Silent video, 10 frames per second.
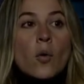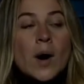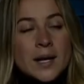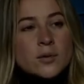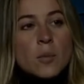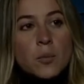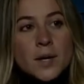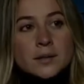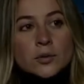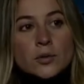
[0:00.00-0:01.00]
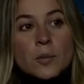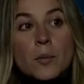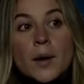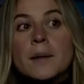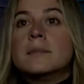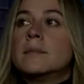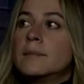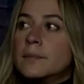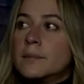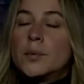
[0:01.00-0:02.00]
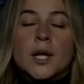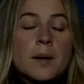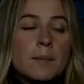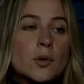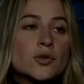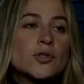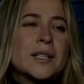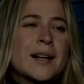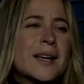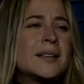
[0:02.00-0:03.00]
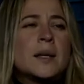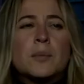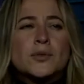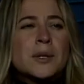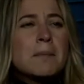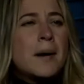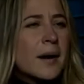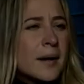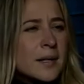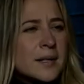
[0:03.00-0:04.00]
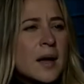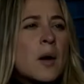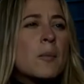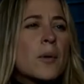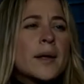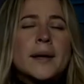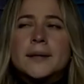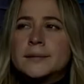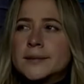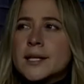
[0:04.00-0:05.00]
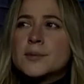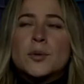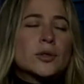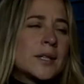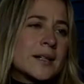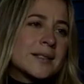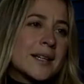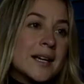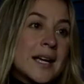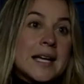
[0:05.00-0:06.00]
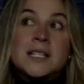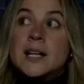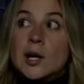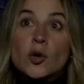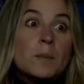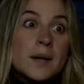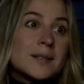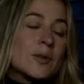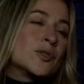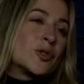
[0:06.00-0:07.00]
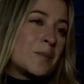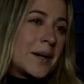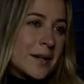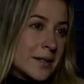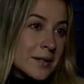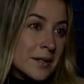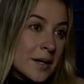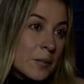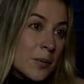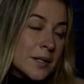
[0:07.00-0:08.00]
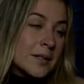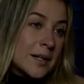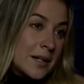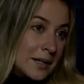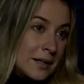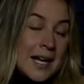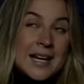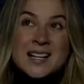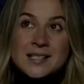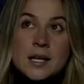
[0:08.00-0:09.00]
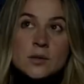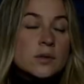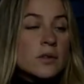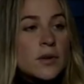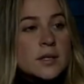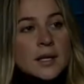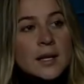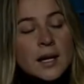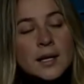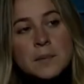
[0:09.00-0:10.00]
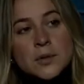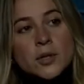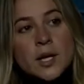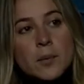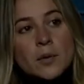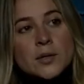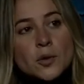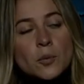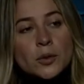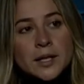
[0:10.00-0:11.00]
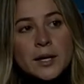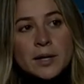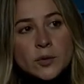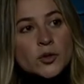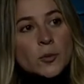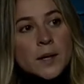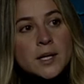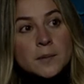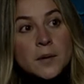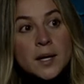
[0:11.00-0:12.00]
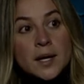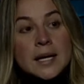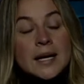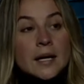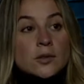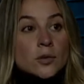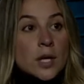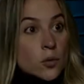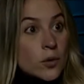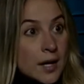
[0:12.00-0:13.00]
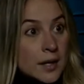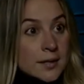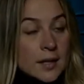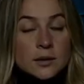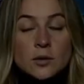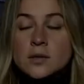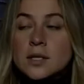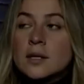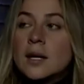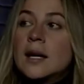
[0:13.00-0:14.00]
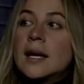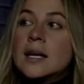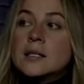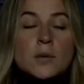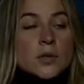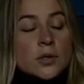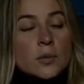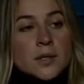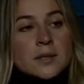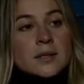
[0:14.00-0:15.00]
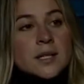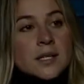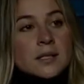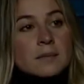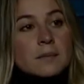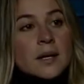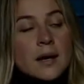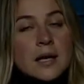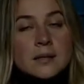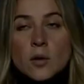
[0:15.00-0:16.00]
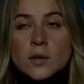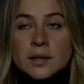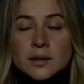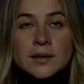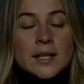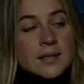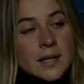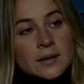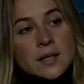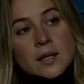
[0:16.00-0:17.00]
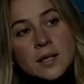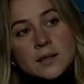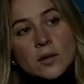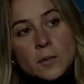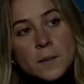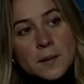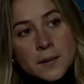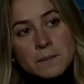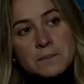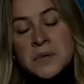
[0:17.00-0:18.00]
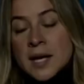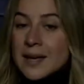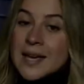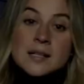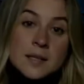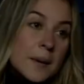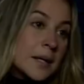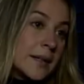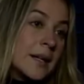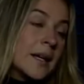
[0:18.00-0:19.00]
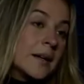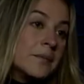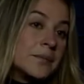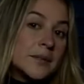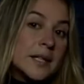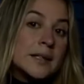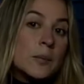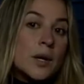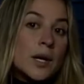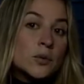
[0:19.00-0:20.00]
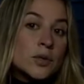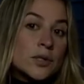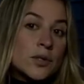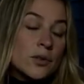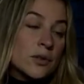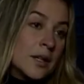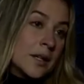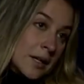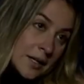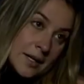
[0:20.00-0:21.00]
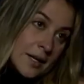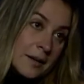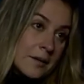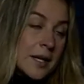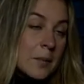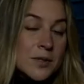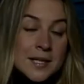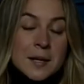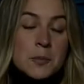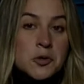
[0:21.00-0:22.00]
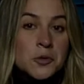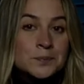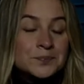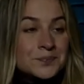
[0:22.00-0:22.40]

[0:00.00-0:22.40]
cuáles compuestos pueden, por ejemplo, sostener qué tipos de empaques, pueden transportarse en chalupas, que en nuestro país pues eh, el acceso es difícil y la gran mayoría de población vulnerable en nuestro país vive en zonas rurales. Entonces, ese proceso pues es, eh, ha sido bastante interesante y enriquecedor para mí y hace parte del tipo de la nutrición que, que pues hacemos.